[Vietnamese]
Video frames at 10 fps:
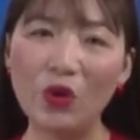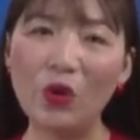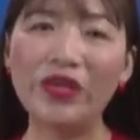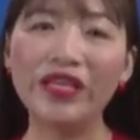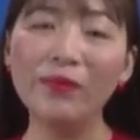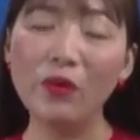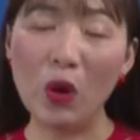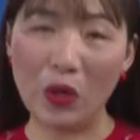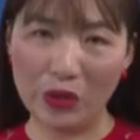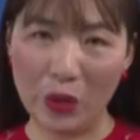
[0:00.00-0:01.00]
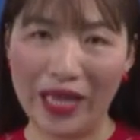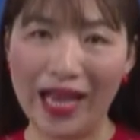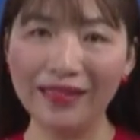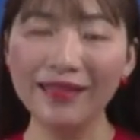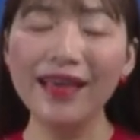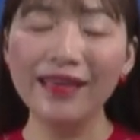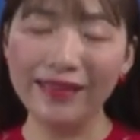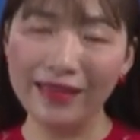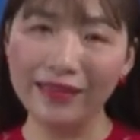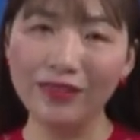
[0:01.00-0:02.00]
Tôi chưa muốn hỏi tội hắn,
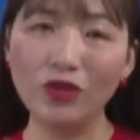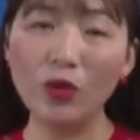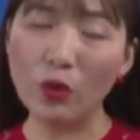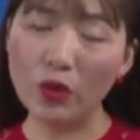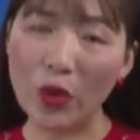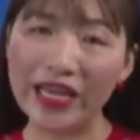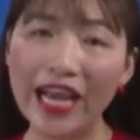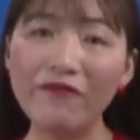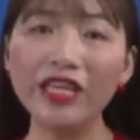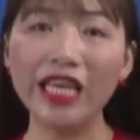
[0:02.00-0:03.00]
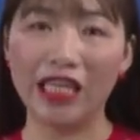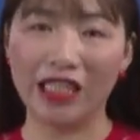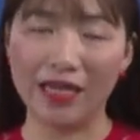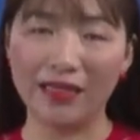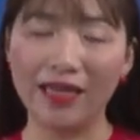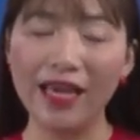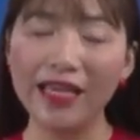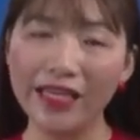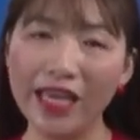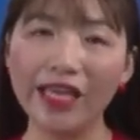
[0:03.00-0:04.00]
nhưng tôi muốn nói ngay với chị rằng
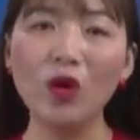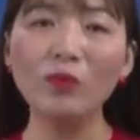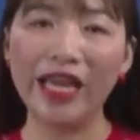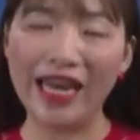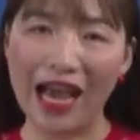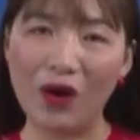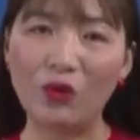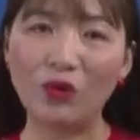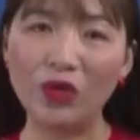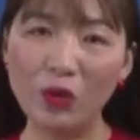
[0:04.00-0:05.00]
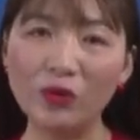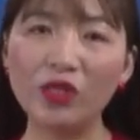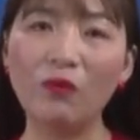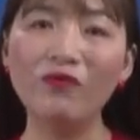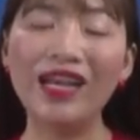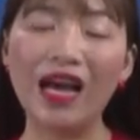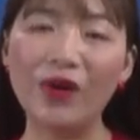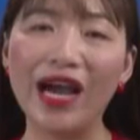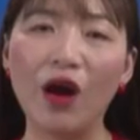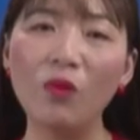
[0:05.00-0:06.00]
chị không thể nào chung sống với
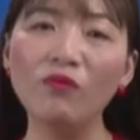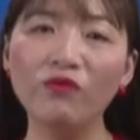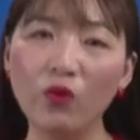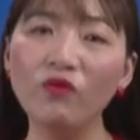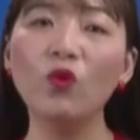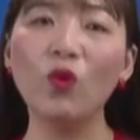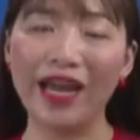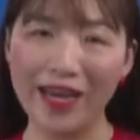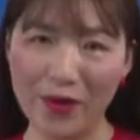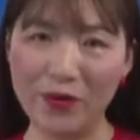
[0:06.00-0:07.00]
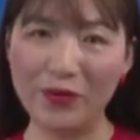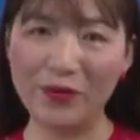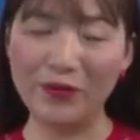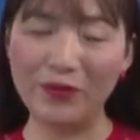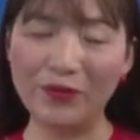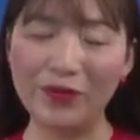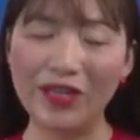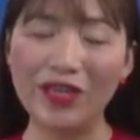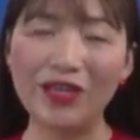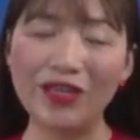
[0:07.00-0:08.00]
lão đàn ông vũ phu ấy đâu.
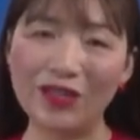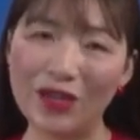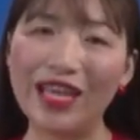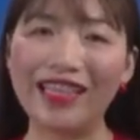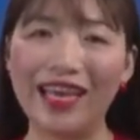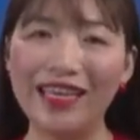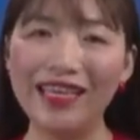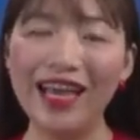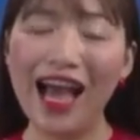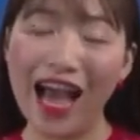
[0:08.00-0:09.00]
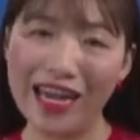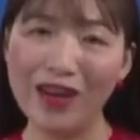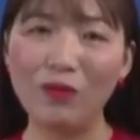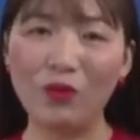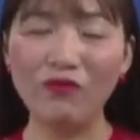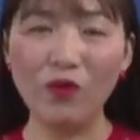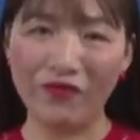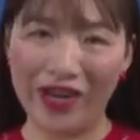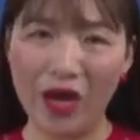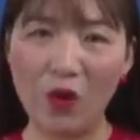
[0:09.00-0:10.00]
Có thể thấy, hành động của
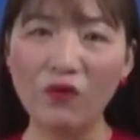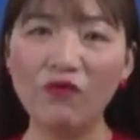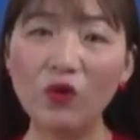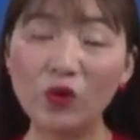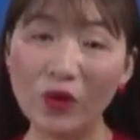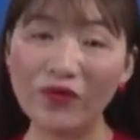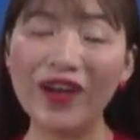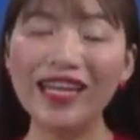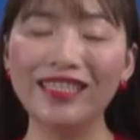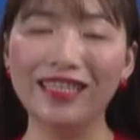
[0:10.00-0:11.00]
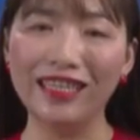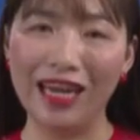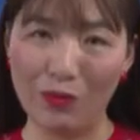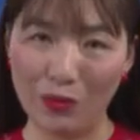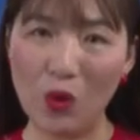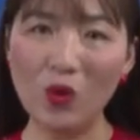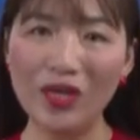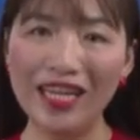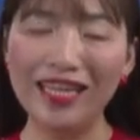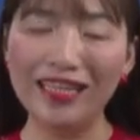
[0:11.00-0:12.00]
Phùng và Đậu vốn xuất phát từ lòng tốt,
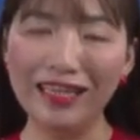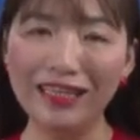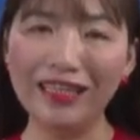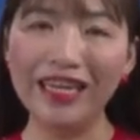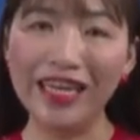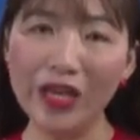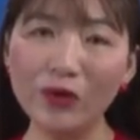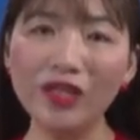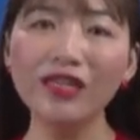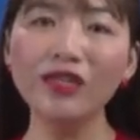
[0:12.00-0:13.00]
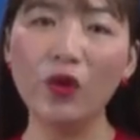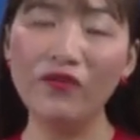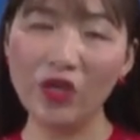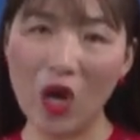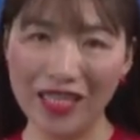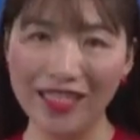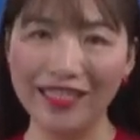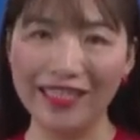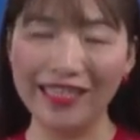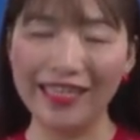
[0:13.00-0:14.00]
từ tình yêu thương đối với con
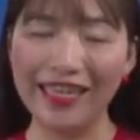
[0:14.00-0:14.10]
người.